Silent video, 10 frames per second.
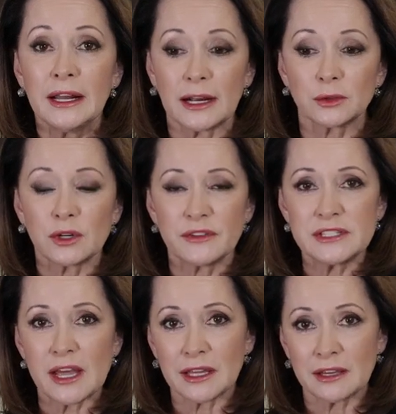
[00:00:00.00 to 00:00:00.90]
который
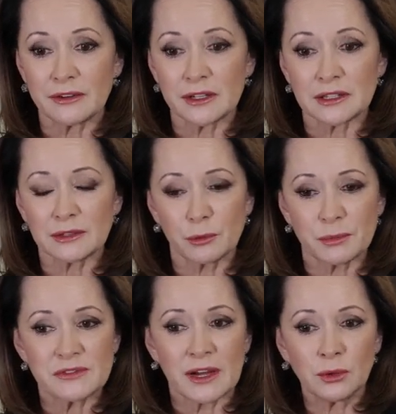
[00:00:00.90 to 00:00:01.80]
вытягивает твой
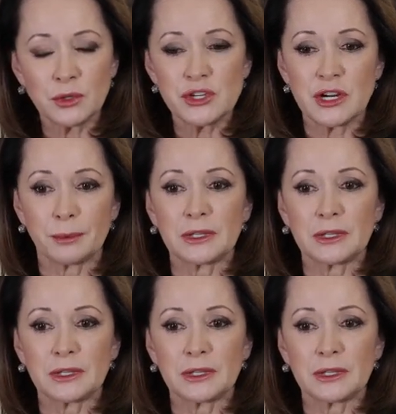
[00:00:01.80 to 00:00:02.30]
позвоночник,